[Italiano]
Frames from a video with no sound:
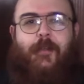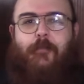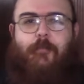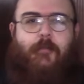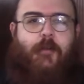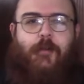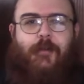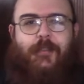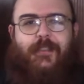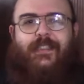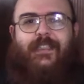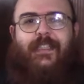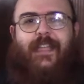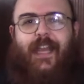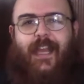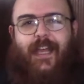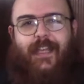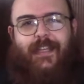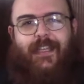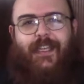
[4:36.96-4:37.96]

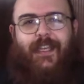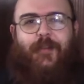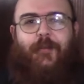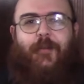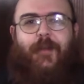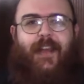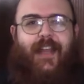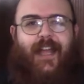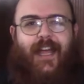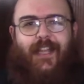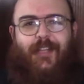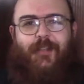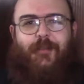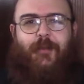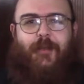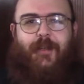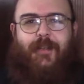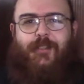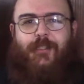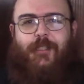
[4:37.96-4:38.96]
Considerate che quell'anno
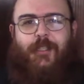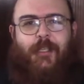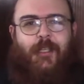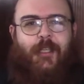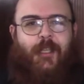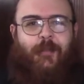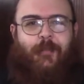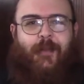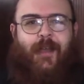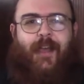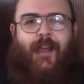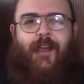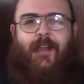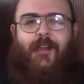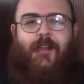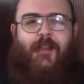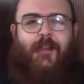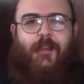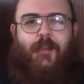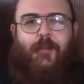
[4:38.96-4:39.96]
al cinema
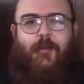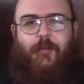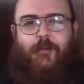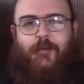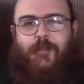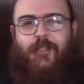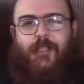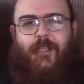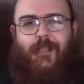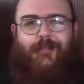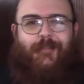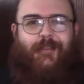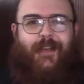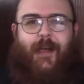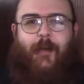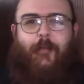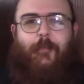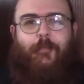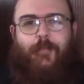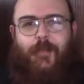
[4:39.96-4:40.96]

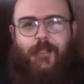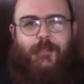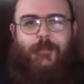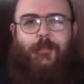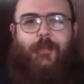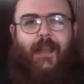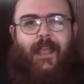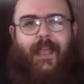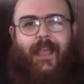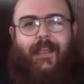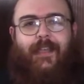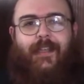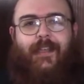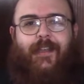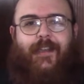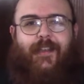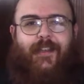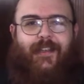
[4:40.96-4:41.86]
usciva Pitch Black,